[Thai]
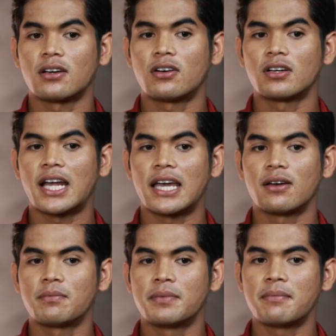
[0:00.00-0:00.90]
แล้วก็ได้
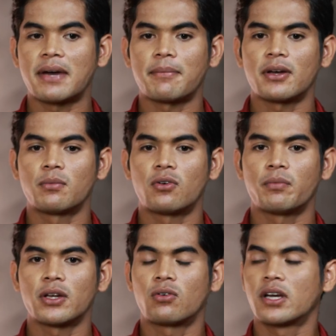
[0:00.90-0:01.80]
พี่ใหม่พานุพ
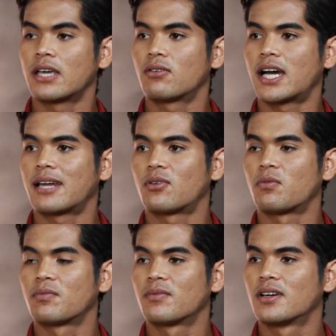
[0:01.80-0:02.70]
งศ์เป็นคนให้โอกาสผ
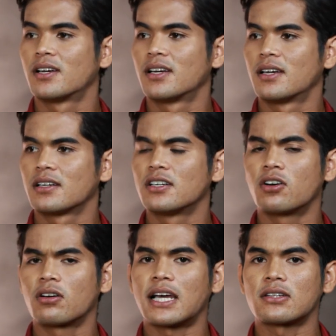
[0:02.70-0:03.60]
มคือ
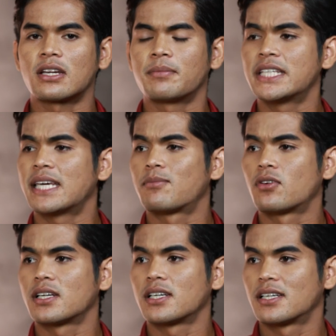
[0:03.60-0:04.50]
กองหลังตอนนั้นมันเจ็บ
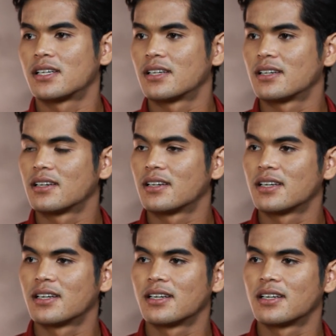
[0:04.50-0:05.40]
หมดเลยครับ
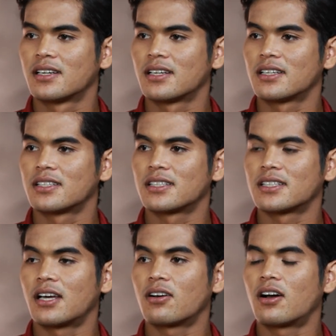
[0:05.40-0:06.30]

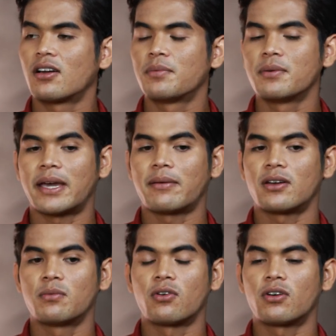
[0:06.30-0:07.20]
แล้วเขาแล้วพี่ใหม่
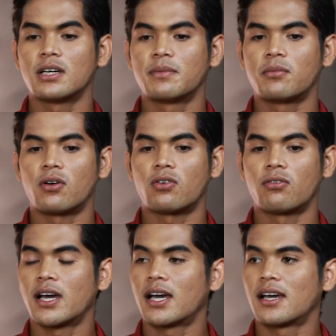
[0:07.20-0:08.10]
พานุพงศ์ก็เดินไปบอกโค้
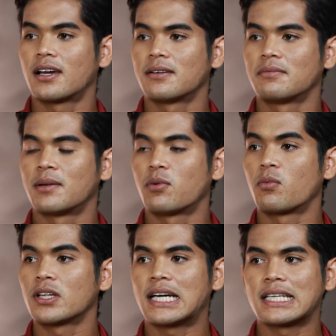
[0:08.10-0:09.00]
ชว่าเหมือนผ
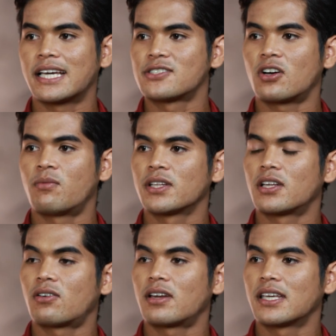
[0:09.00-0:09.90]
มก็ตั้งใจซ้อมมา
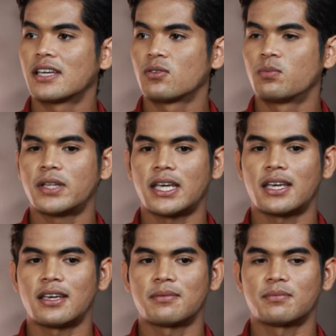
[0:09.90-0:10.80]
ตลอดอะไรเงี้ยทุ่มเท
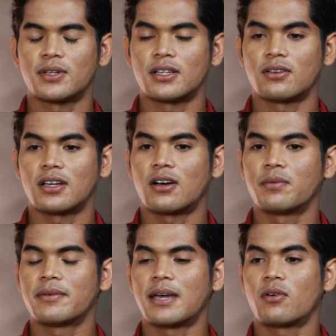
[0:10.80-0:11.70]
มาตลอดแล้วเขา
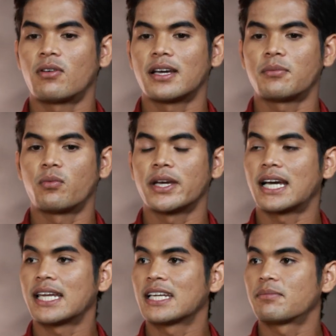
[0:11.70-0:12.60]
พี่ใหม่บอกว่าผมมา
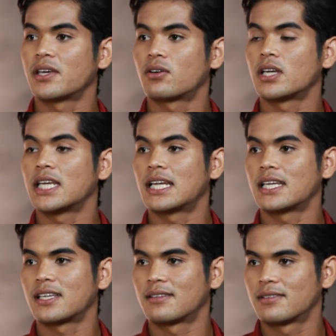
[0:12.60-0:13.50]
อยากเล่นกับเด็กคนนี้อะ
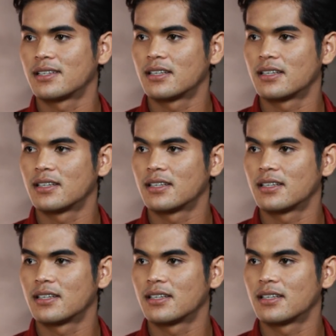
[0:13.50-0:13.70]
ไรเงี้ย